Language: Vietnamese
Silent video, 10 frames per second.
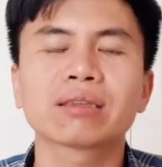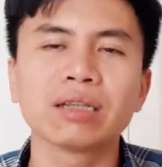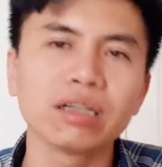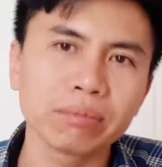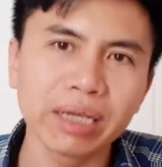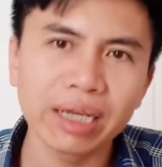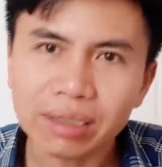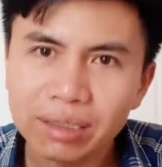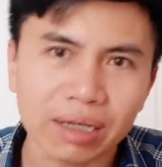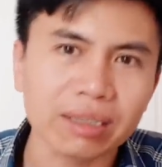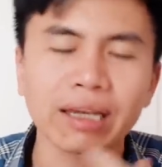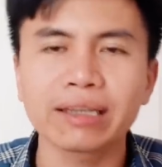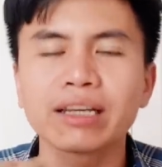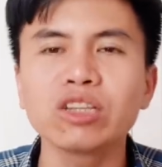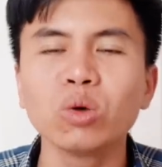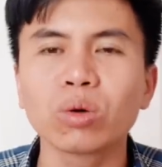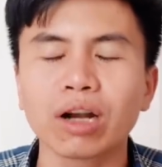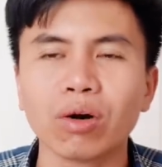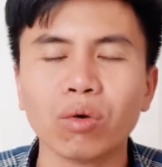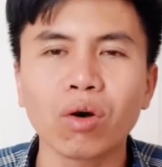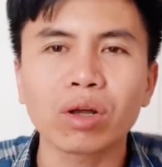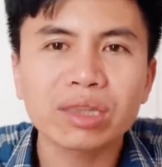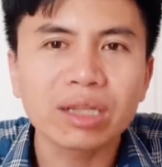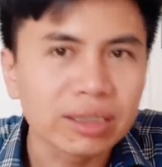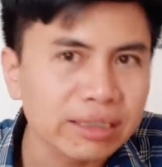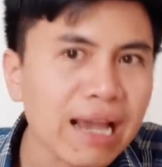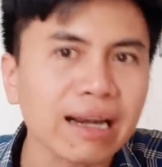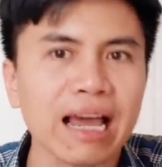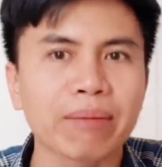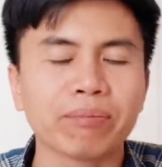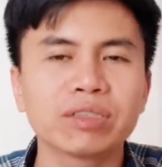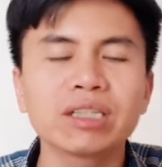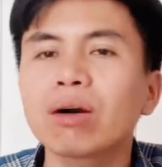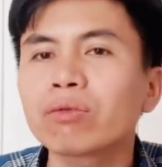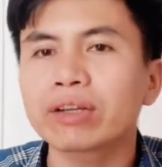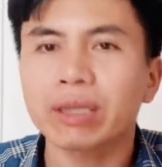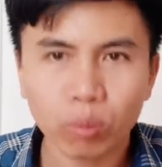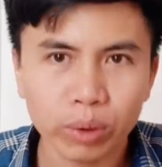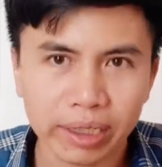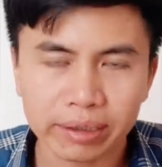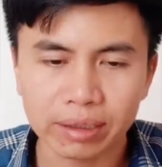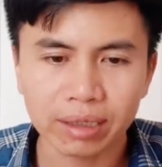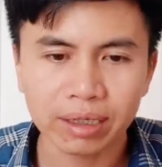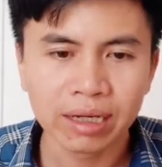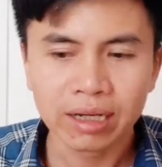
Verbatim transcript: tự biến được thành cái nhu cầu họ tự giác làm chứ không phải theo quy định nữa